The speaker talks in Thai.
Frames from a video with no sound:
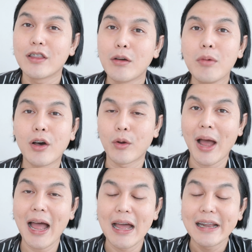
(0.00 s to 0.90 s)
ต้องบอกก่อน
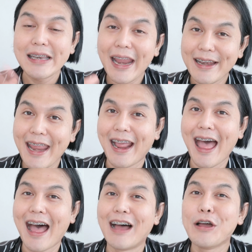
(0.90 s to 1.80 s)
ว่าเด็กๆ
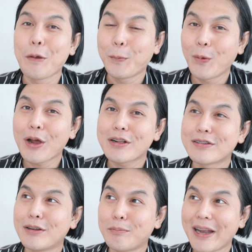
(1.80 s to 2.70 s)
อะพวก
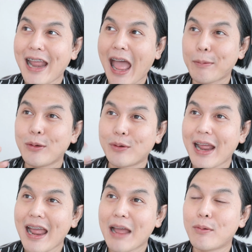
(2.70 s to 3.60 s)
ปัญหาผิวห
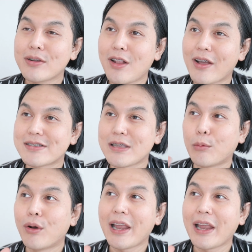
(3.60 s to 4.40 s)
น้า พวกรอยสิว พ